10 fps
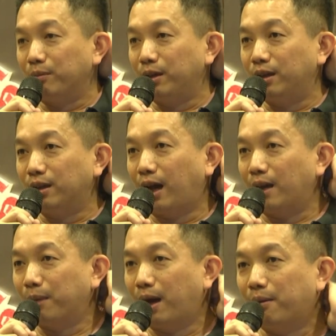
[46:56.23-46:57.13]
มีใคร
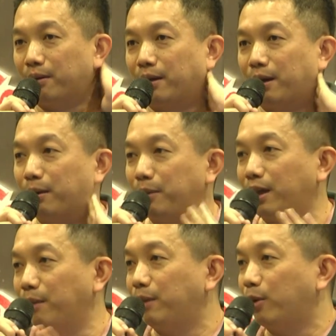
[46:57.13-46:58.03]
มาอะไรเออมี
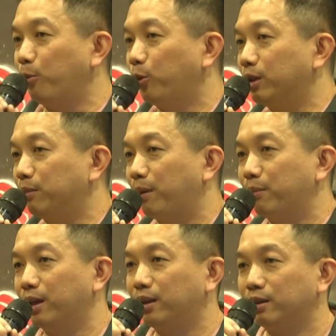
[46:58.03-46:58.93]
เห็นมีคนพูดถึงประ
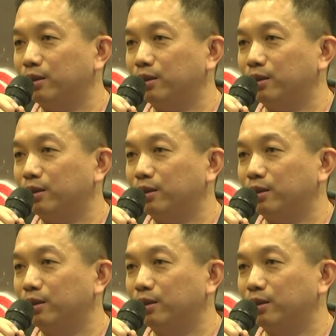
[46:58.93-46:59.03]
เมิน